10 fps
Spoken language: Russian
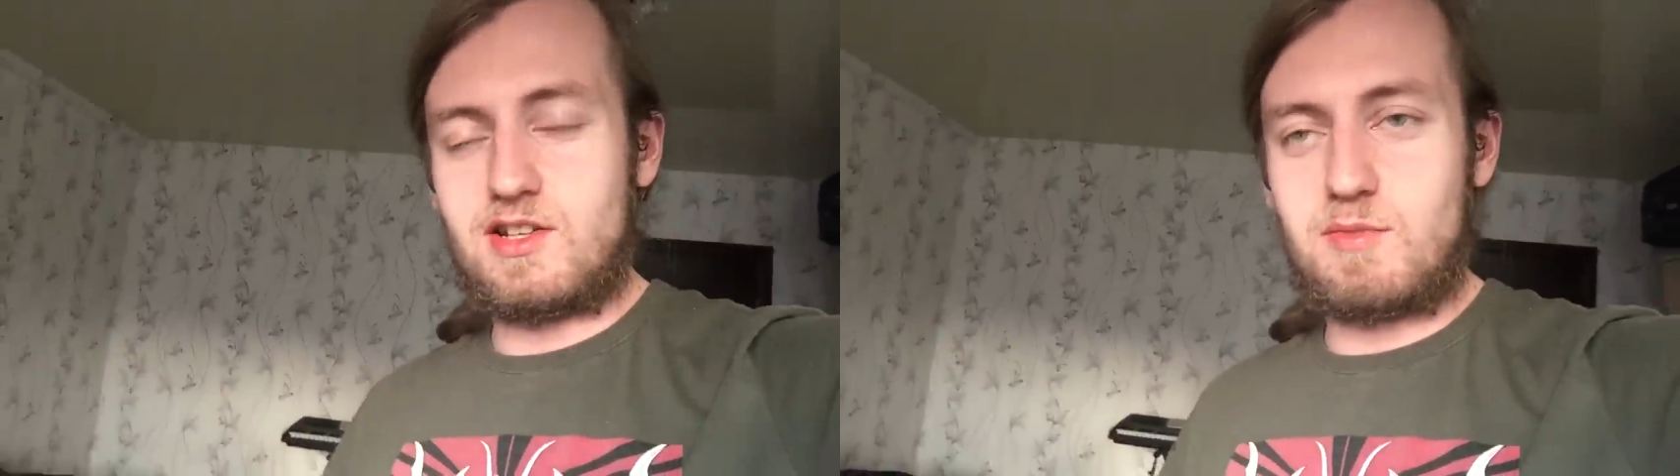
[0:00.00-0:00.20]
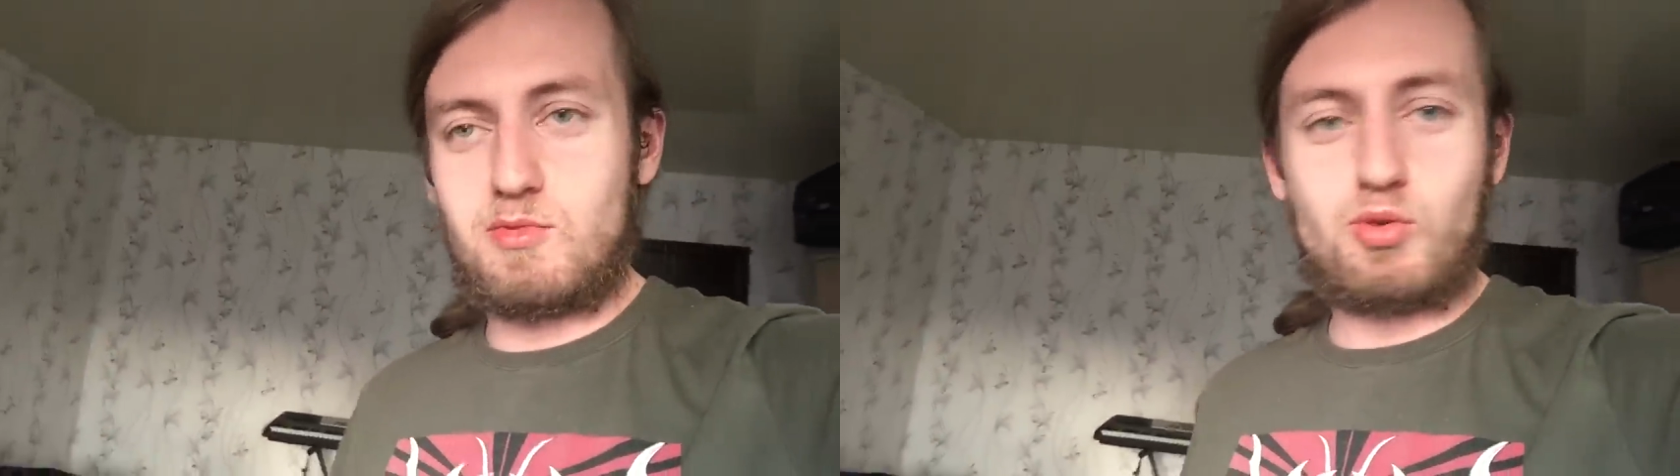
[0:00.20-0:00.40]

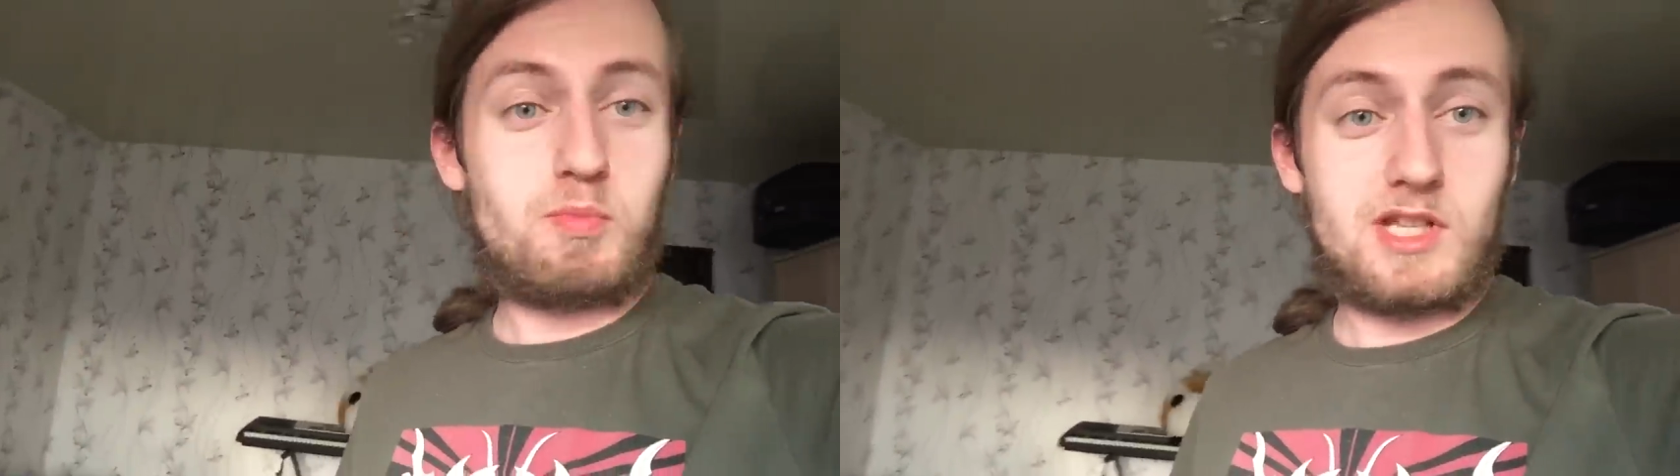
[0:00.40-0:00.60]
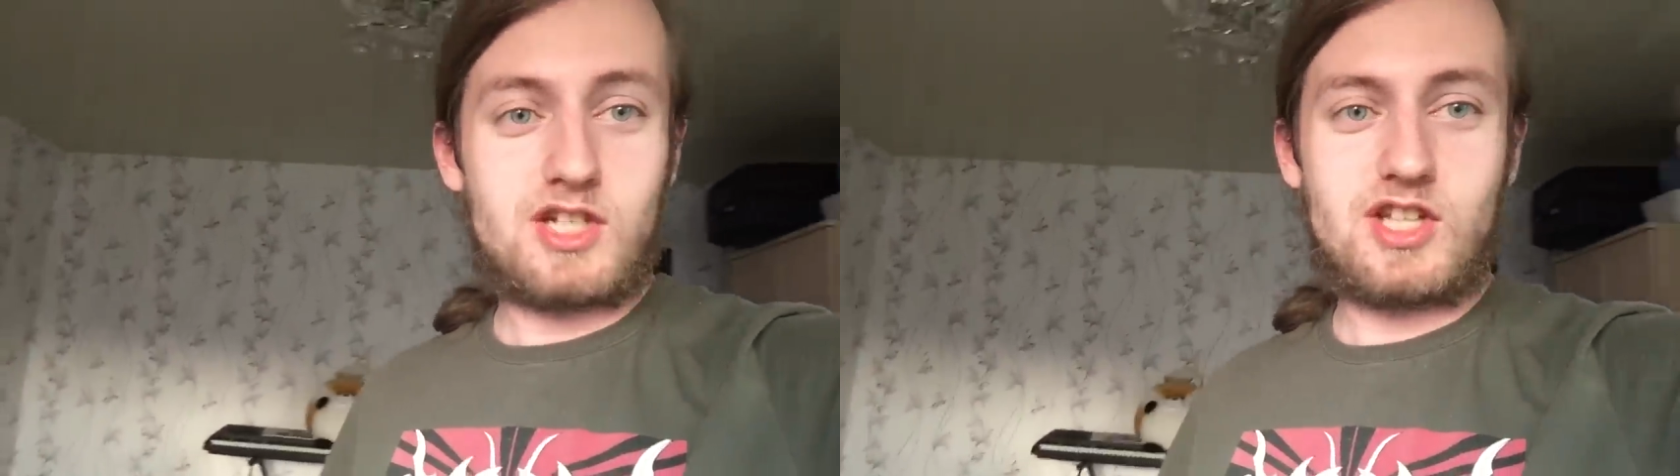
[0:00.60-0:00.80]
Рекомендую
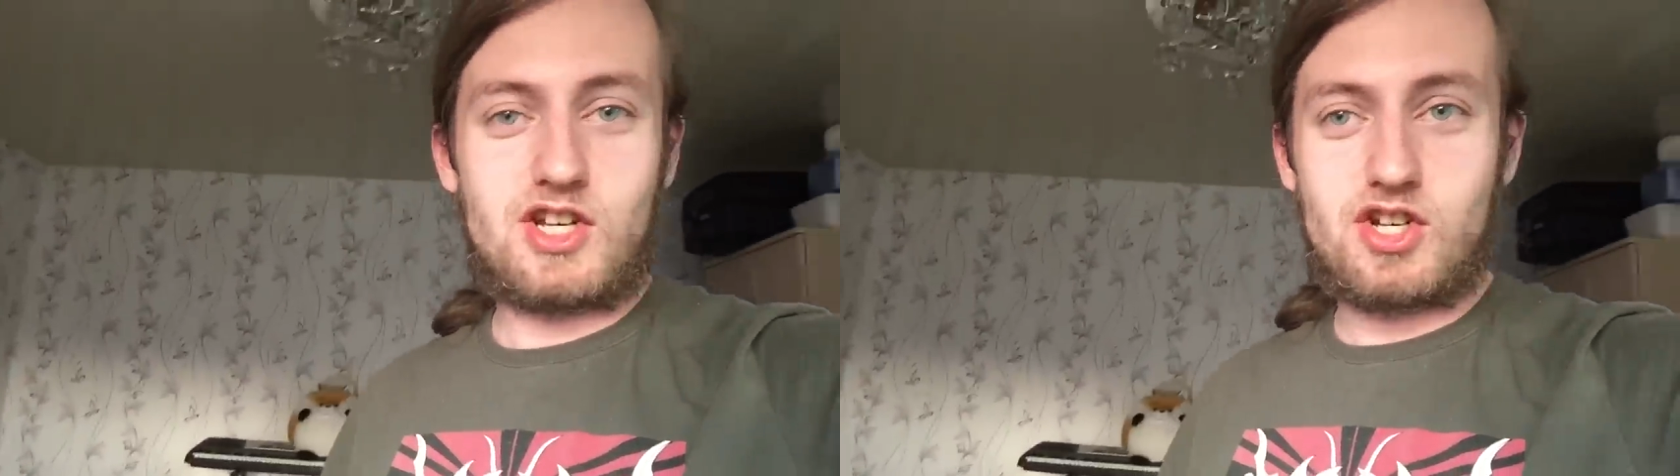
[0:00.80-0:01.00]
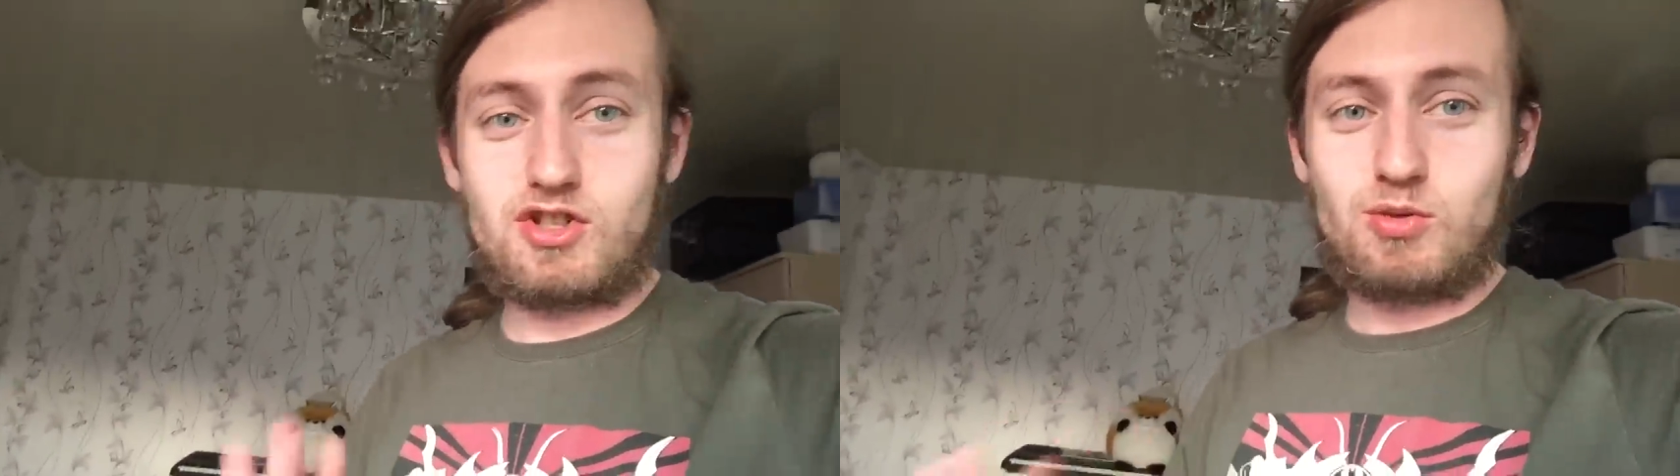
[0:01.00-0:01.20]

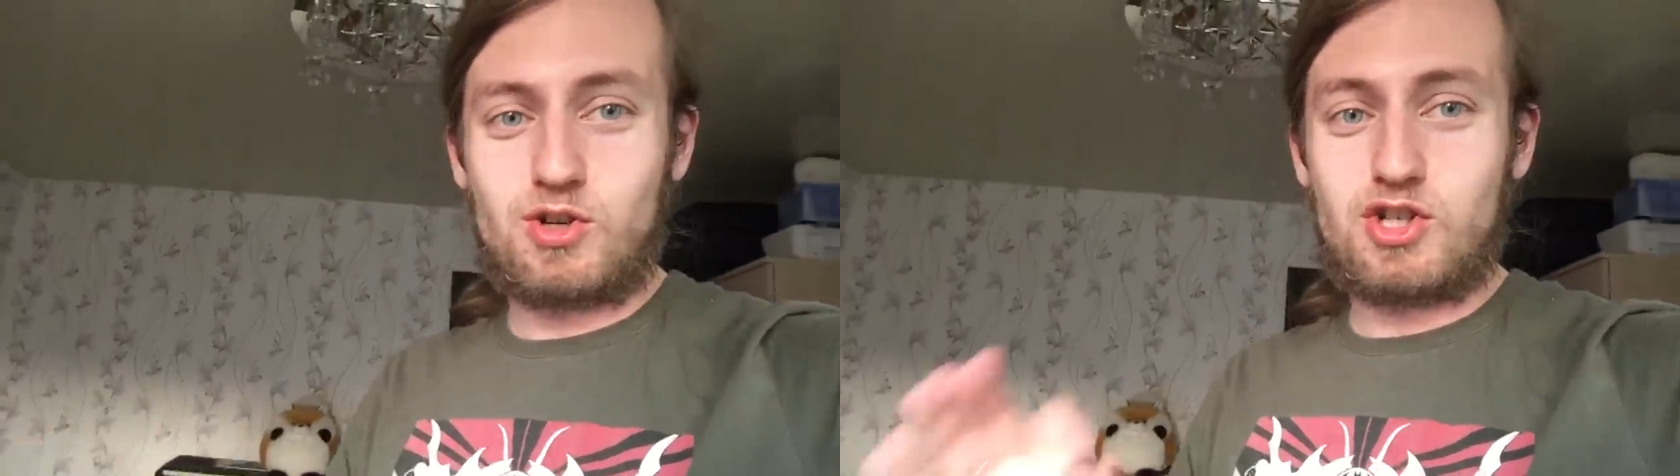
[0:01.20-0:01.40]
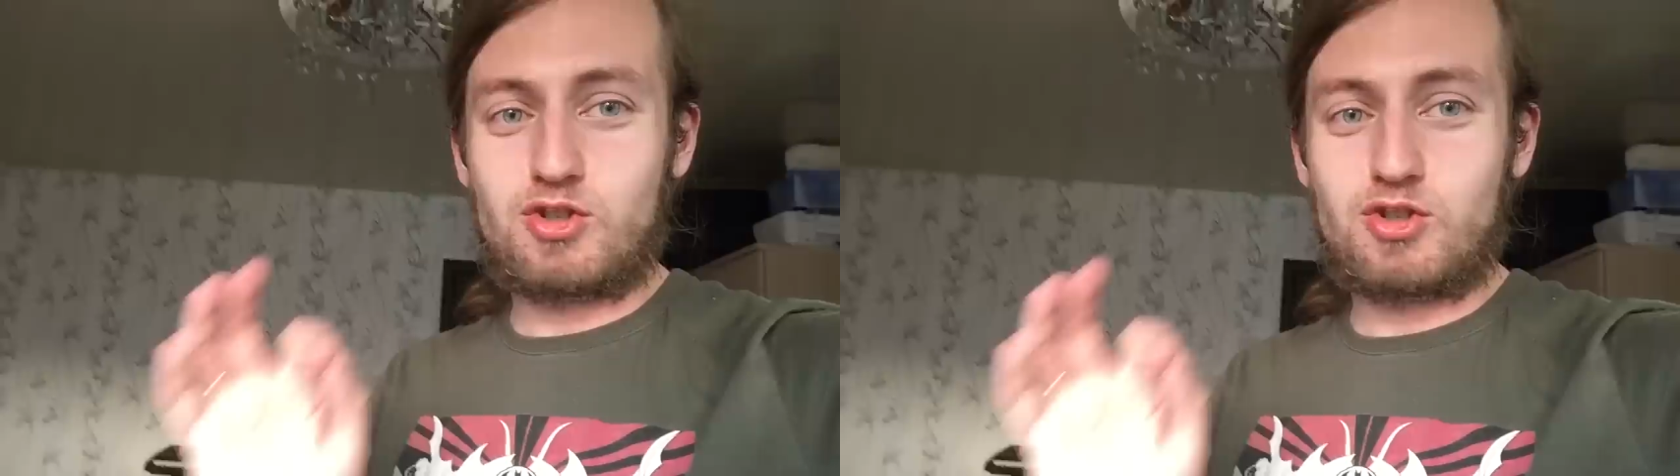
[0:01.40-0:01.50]
подождать часа ночи,